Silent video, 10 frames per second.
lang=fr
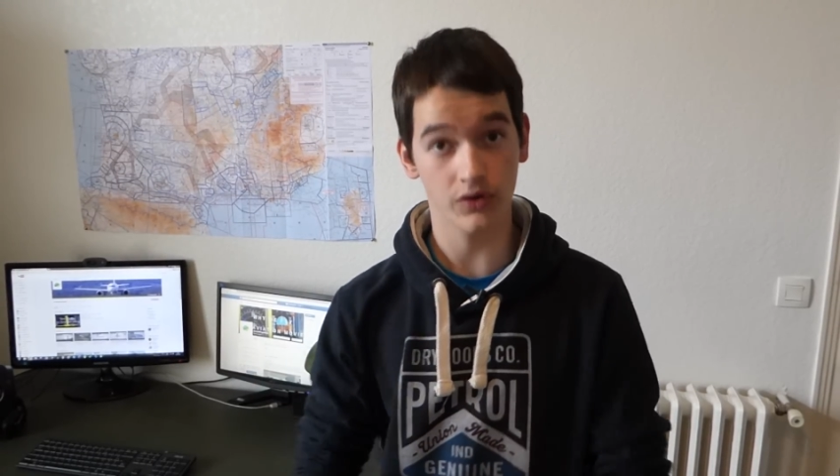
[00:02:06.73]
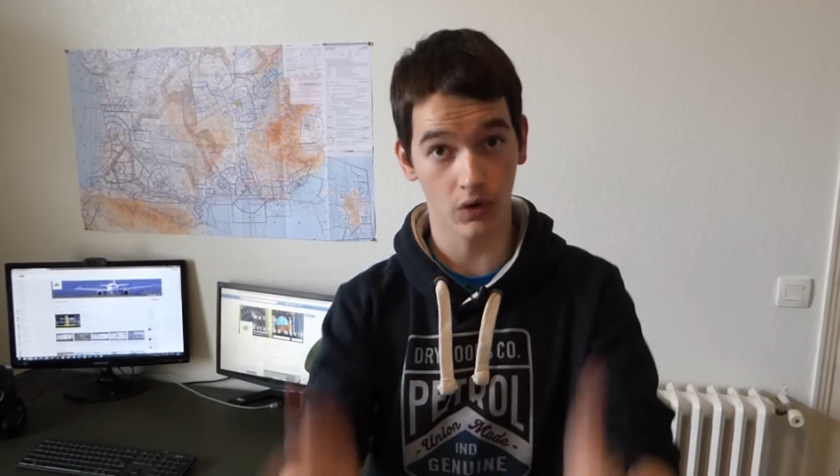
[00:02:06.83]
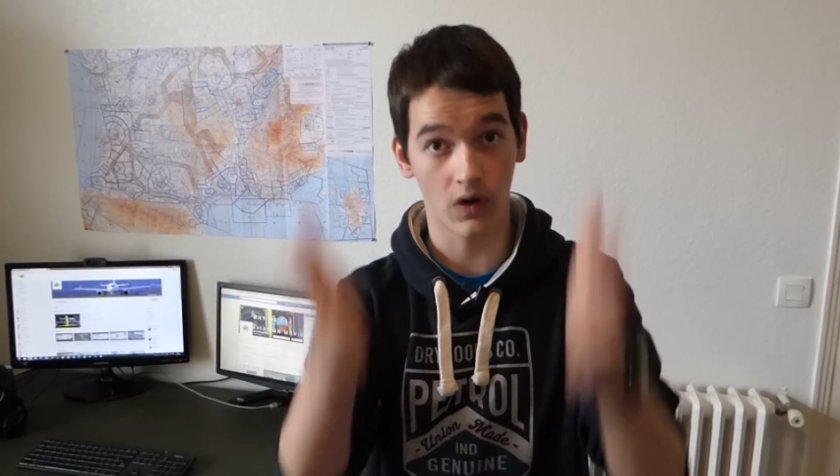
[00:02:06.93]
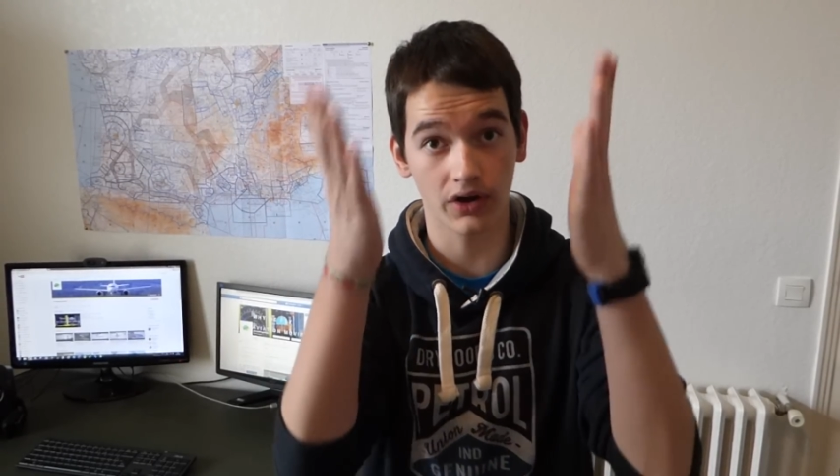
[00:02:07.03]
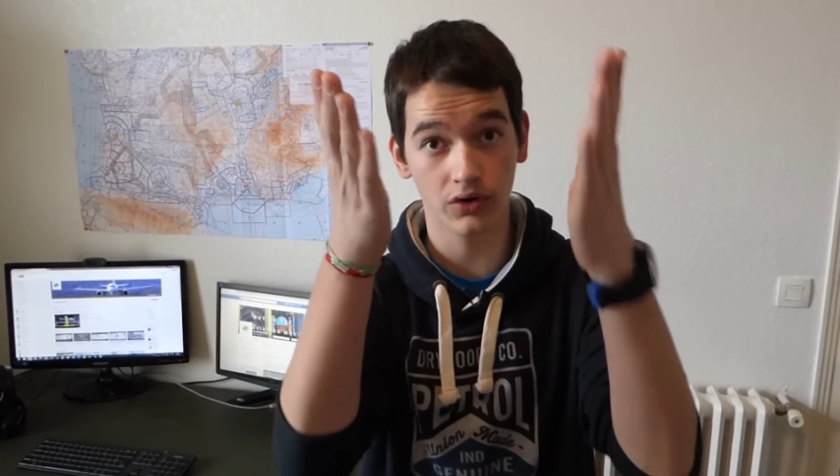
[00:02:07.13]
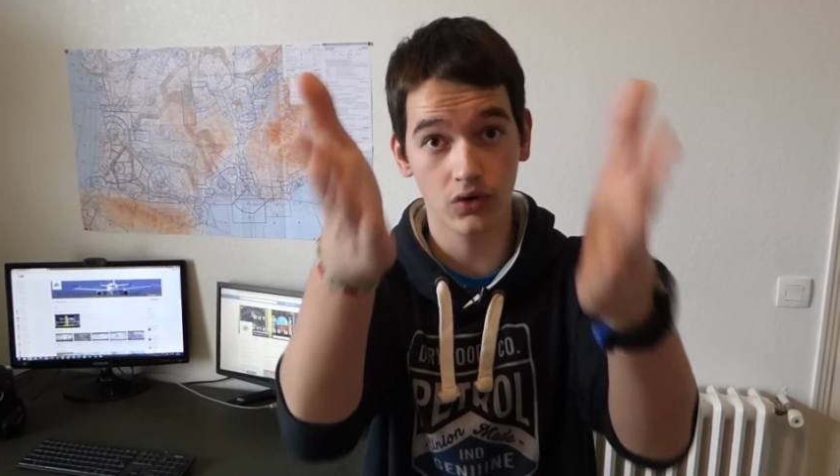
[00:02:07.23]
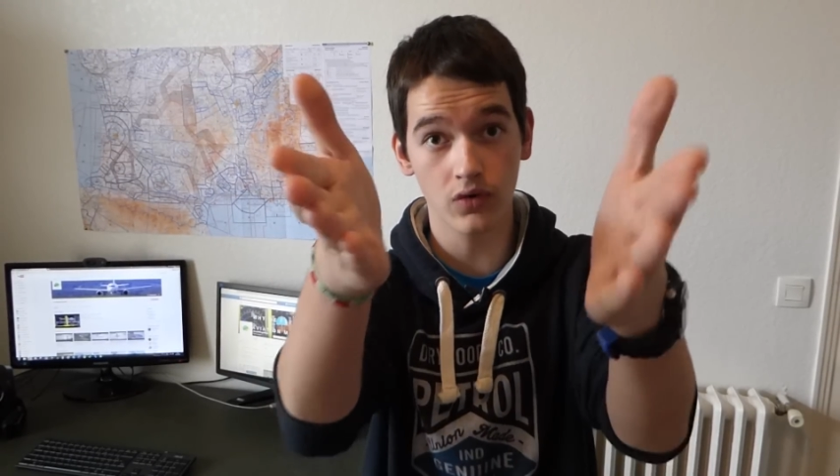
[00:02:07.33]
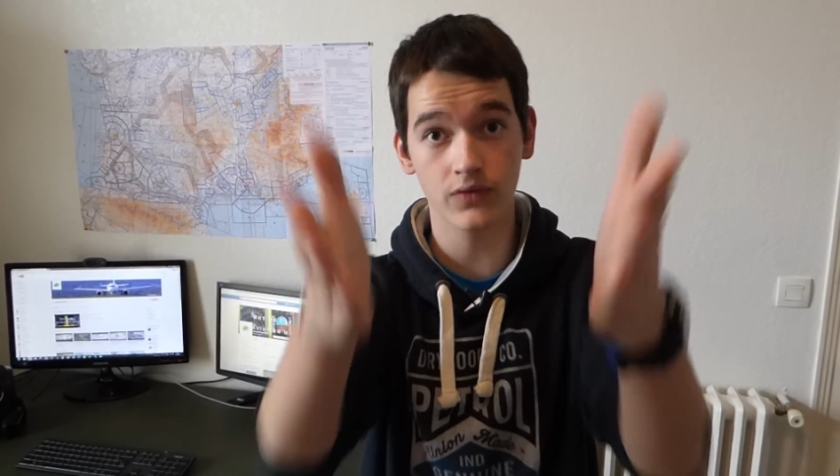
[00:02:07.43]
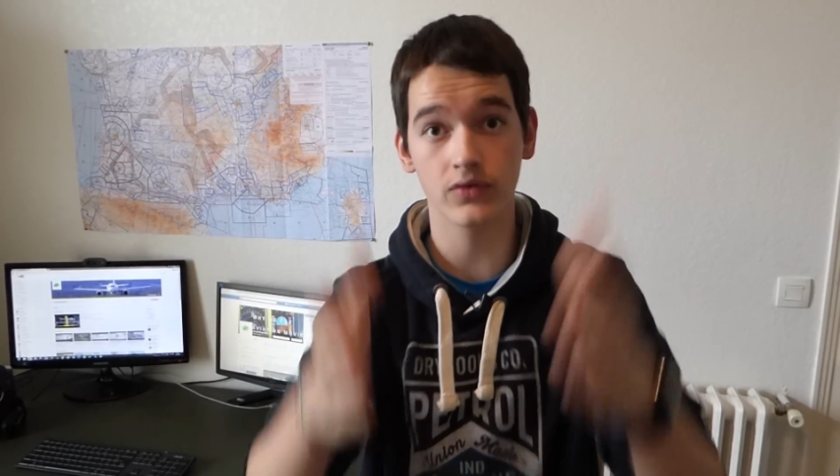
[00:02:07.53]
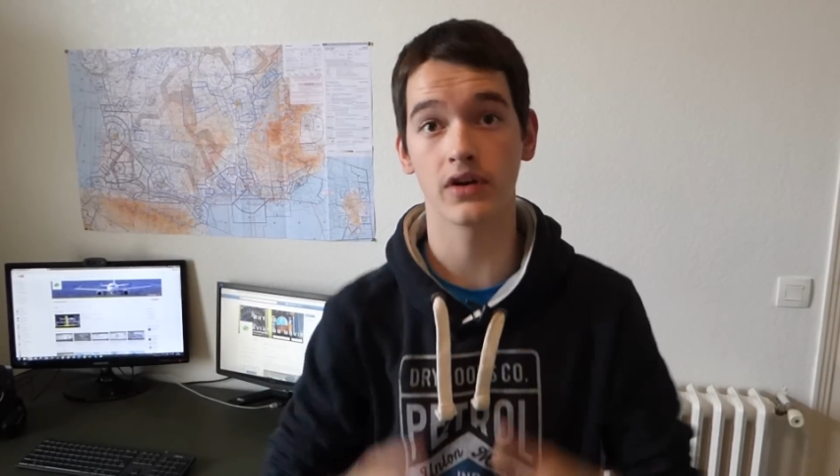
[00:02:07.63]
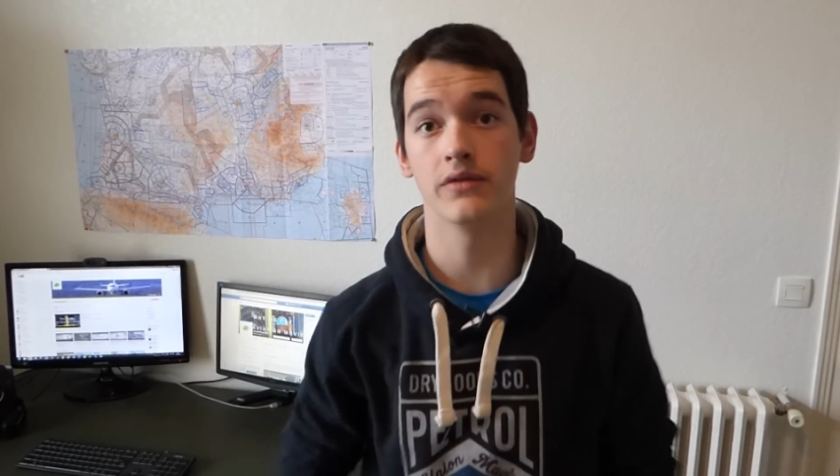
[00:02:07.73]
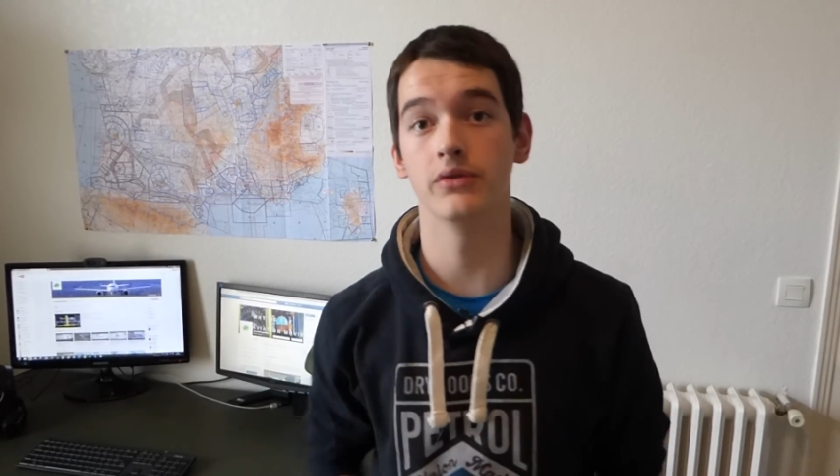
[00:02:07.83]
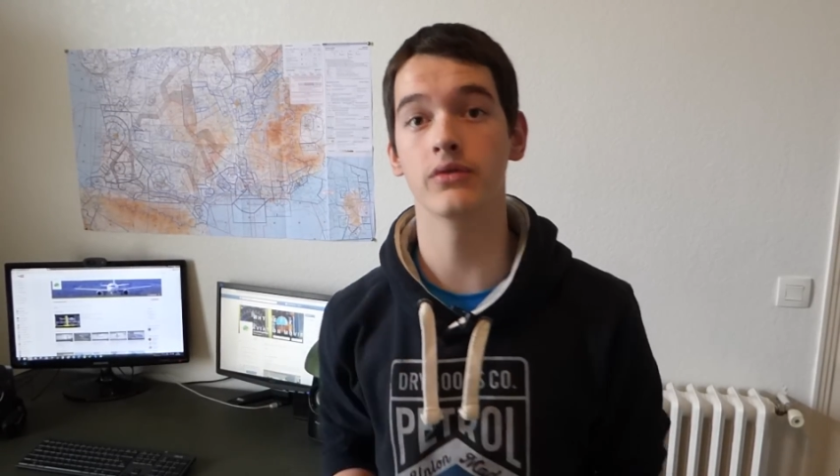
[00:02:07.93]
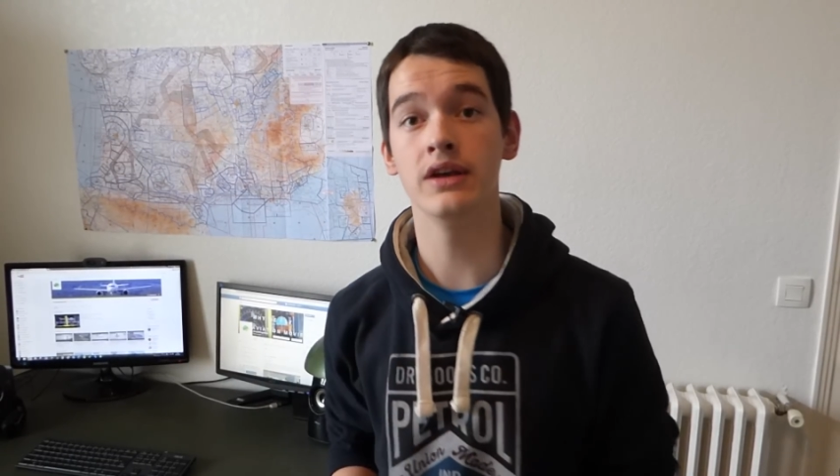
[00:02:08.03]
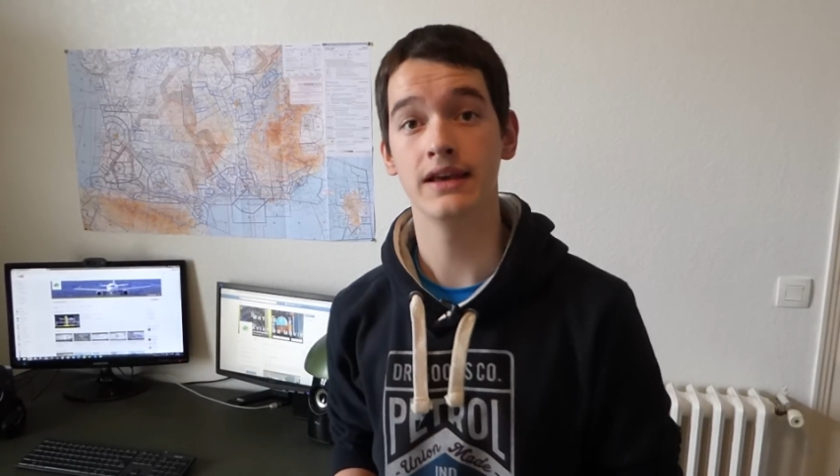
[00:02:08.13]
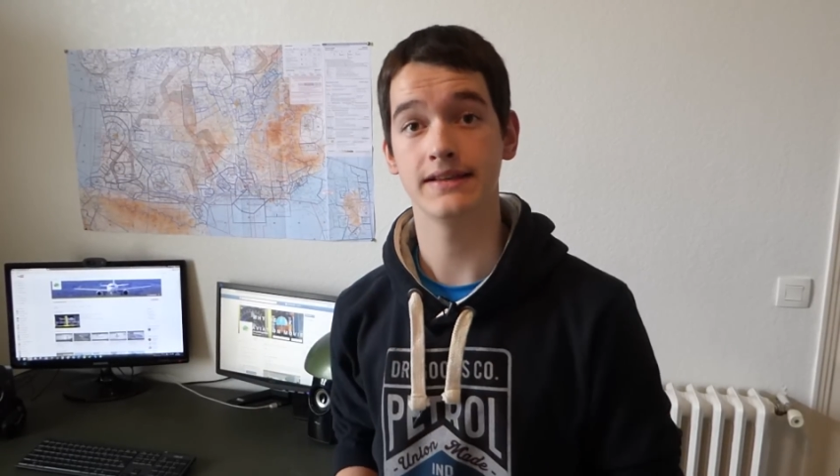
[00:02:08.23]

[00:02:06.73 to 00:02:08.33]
Il y aura que vous dans l'avion.